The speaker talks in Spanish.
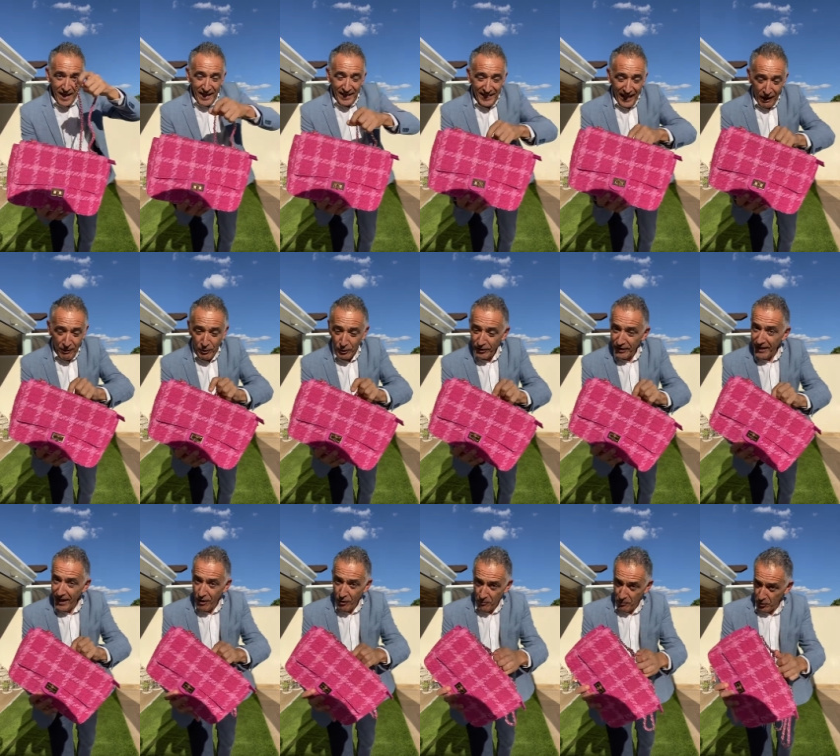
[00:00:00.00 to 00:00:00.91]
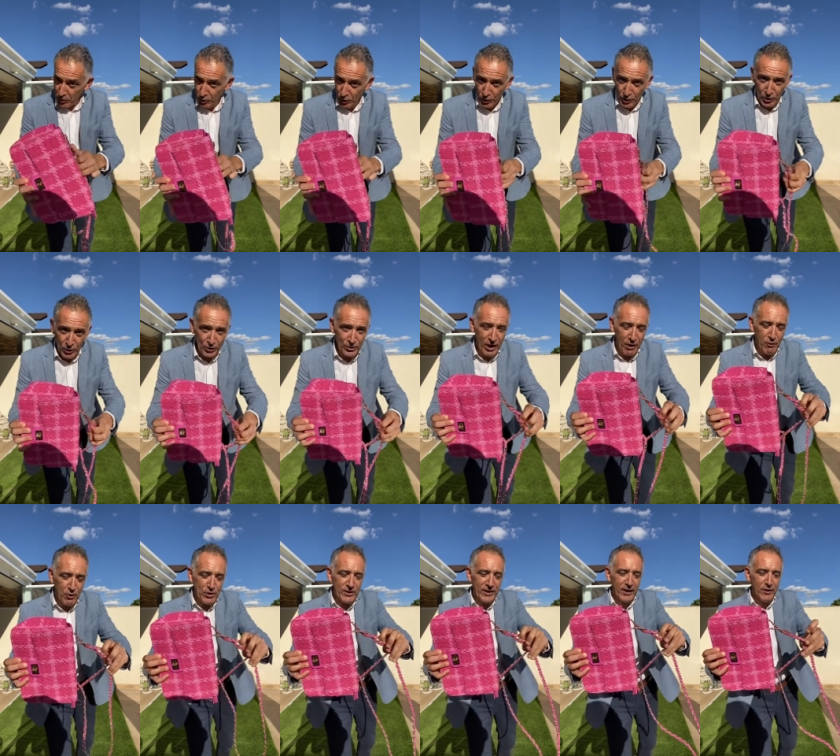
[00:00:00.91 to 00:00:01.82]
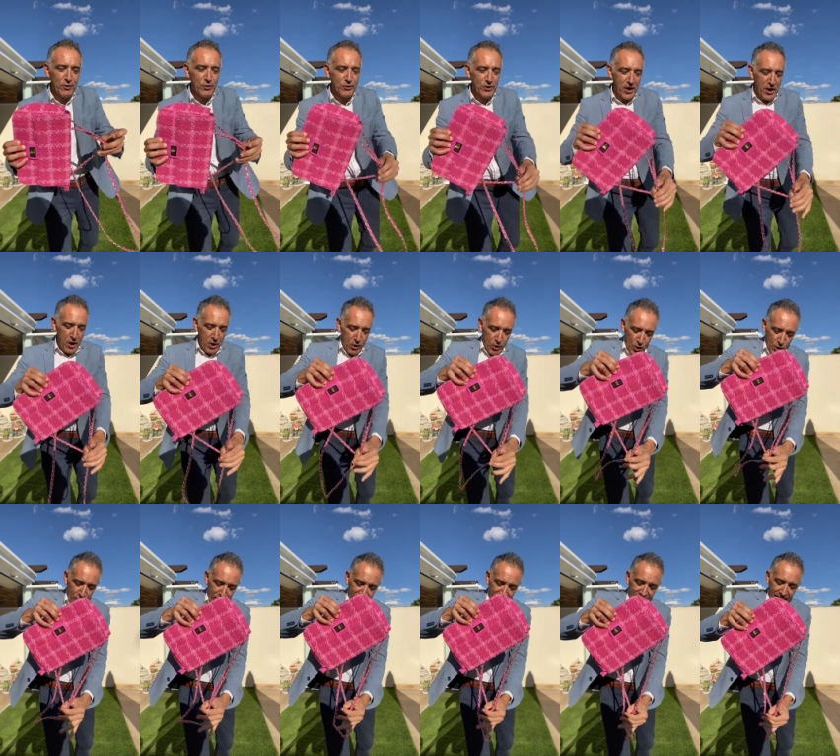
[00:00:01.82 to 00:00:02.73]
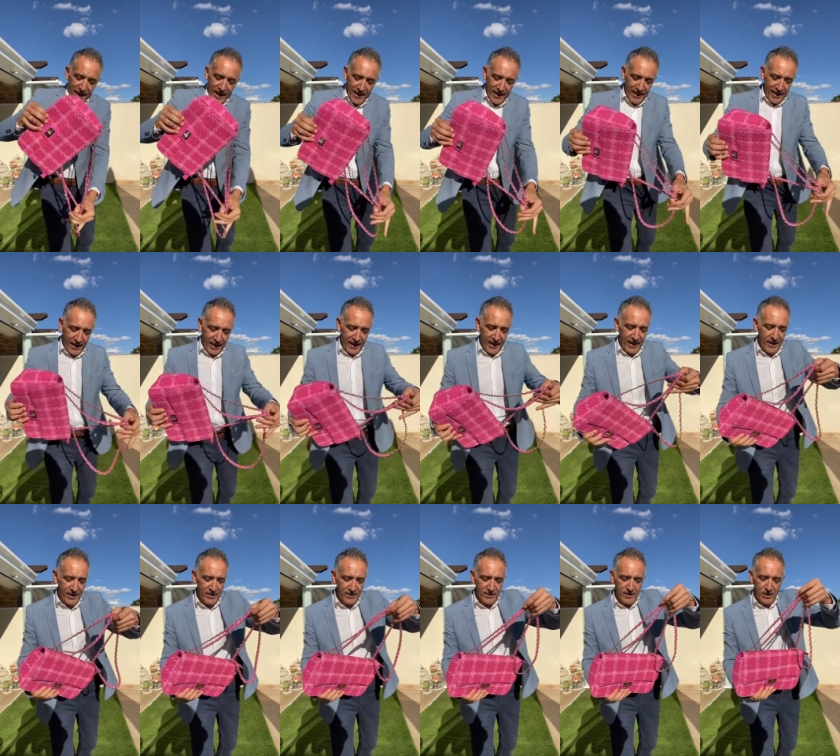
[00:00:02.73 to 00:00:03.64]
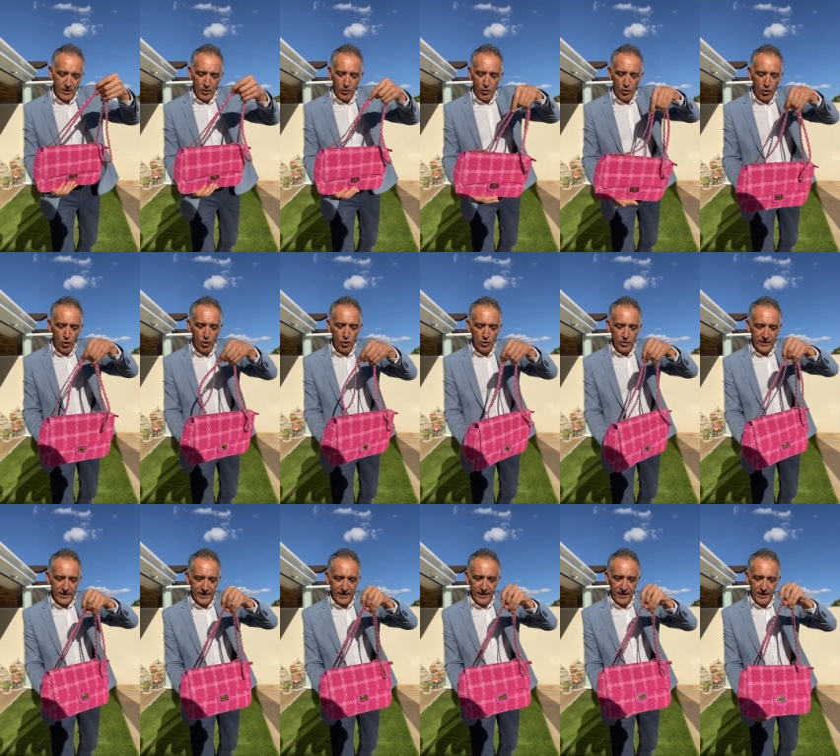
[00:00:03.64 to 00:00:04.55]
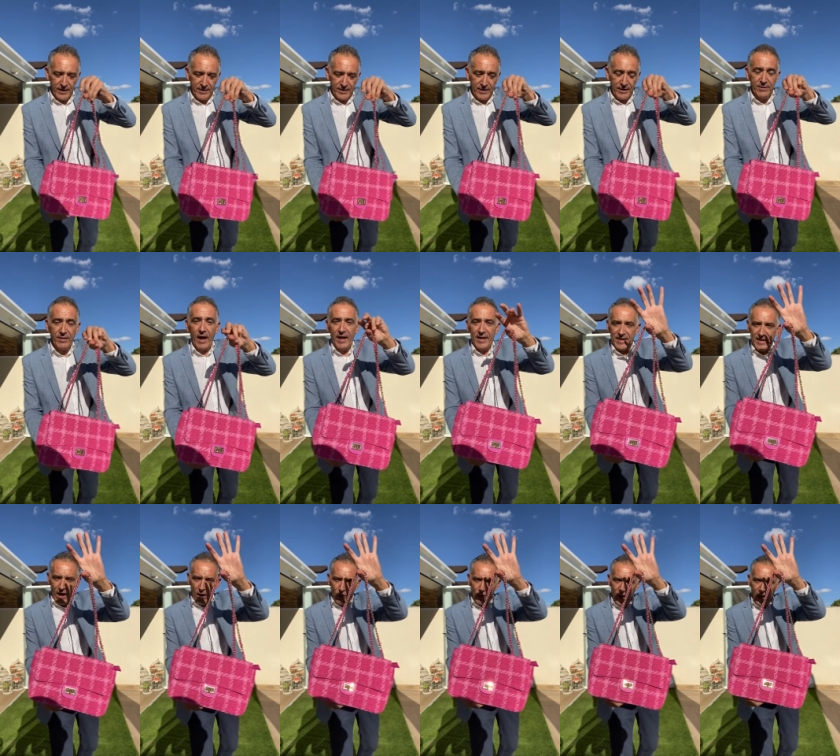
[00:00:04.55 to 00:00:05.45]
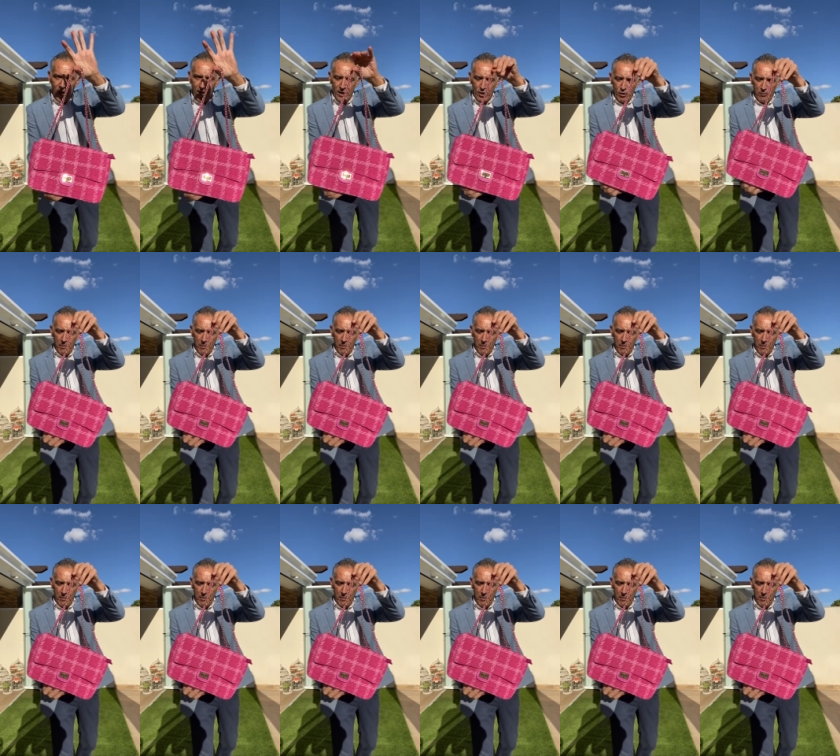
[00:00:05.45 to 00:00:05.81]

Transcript: la correra como todos los acolchados, correra en corrediza. Y ahora lo